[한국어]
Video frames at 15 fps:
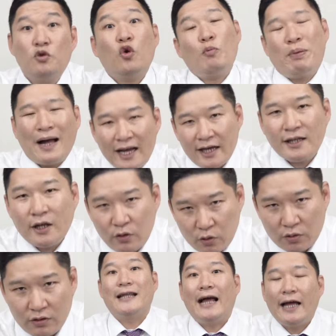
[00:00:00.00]
또 파야 되고
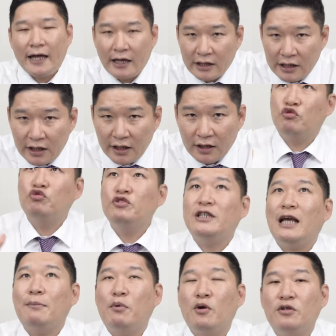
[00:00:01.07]
다행히
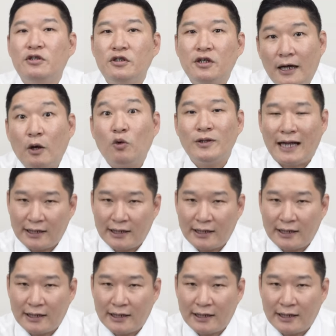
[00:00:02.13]
두세 번을 하고